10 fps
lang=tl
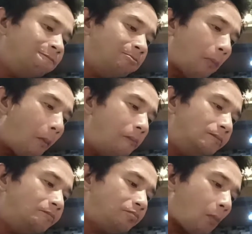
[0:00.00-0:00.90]
hmm.
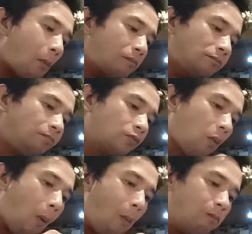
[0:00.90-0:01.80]
sarap
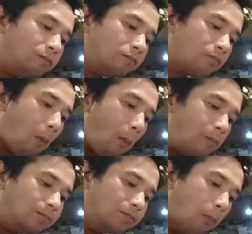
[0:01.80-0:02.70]
kapartner hmm.
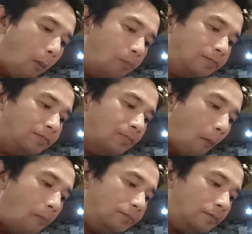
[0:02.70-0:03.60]
hmm.
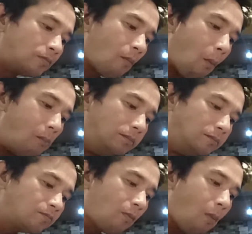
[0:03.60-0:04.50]

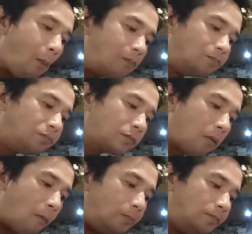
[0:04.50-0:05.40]
minsan
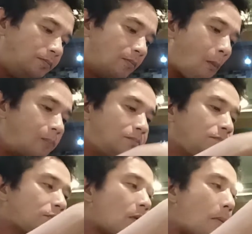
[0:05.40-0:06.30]
sama ka dito
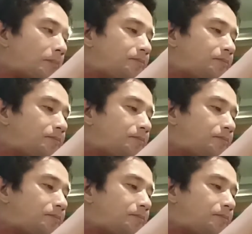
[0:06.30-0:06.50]
kapartner